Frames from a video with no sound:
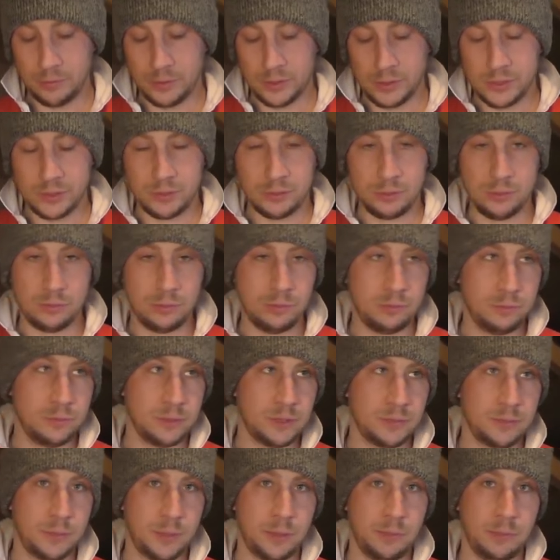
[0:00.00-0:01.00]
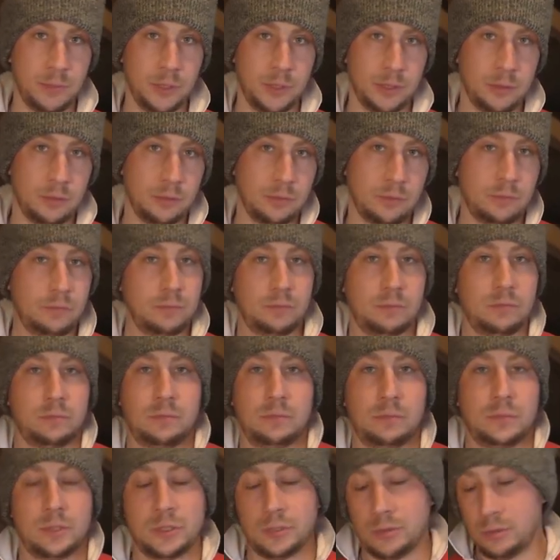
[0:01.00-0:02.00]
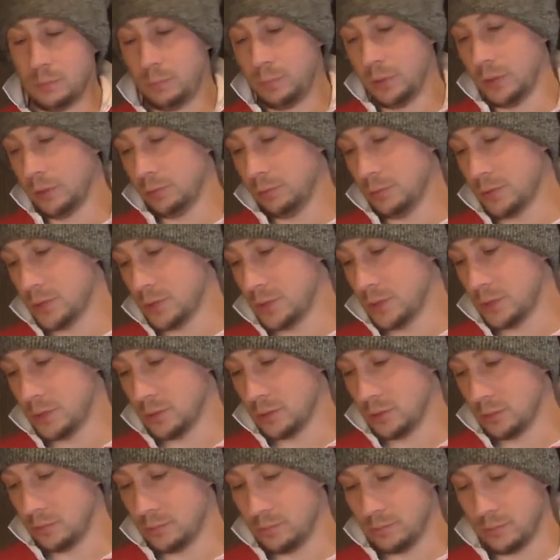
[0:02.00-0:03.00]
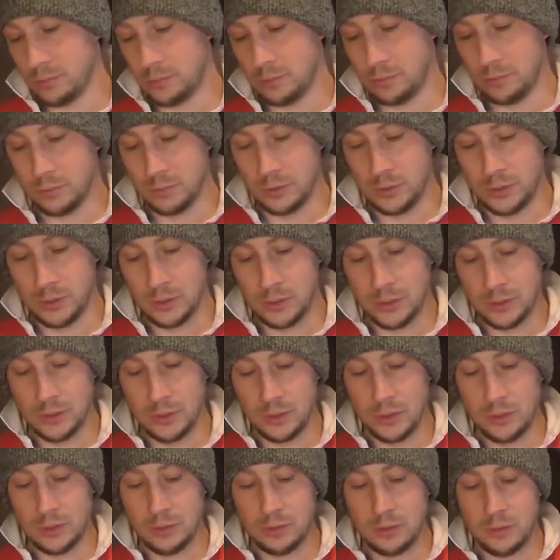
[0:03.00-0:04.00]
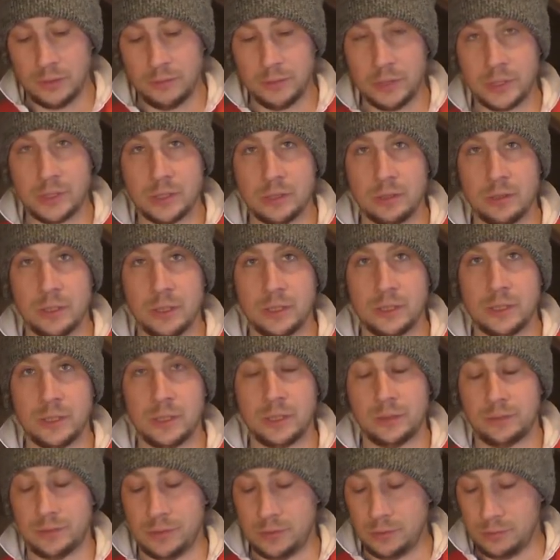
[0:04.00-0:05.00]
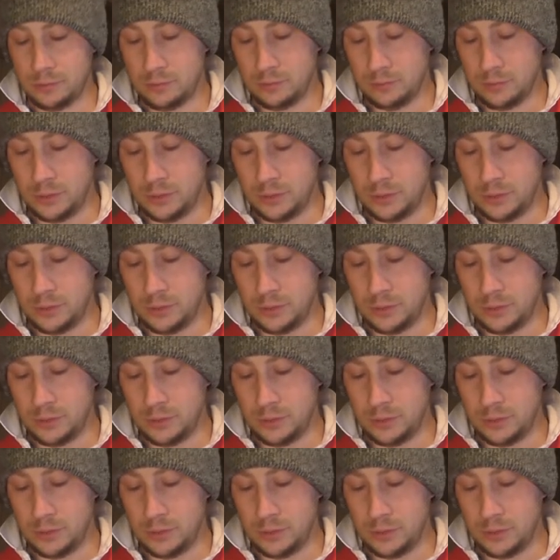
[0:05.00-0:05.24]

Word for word: наш новый эксперимент. Что получится, ну, на ваших глазах все